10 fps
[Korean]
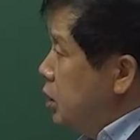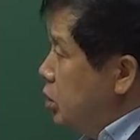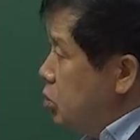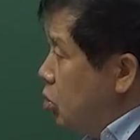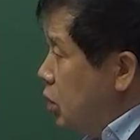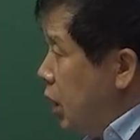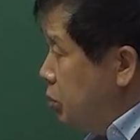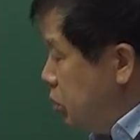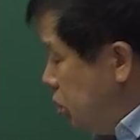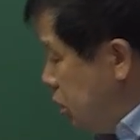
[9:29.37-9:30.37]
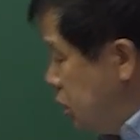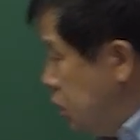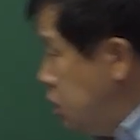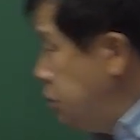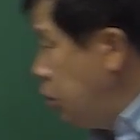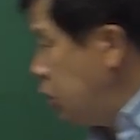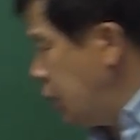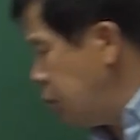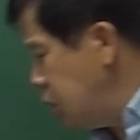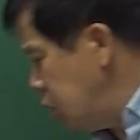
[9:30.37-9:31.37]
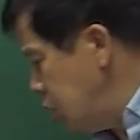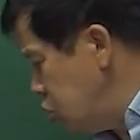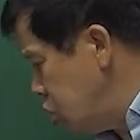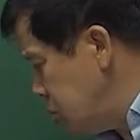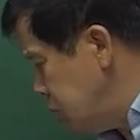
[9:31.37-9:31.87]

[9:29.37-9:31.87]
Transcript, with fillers: 정답은 2번을 답으로 체크해 주시면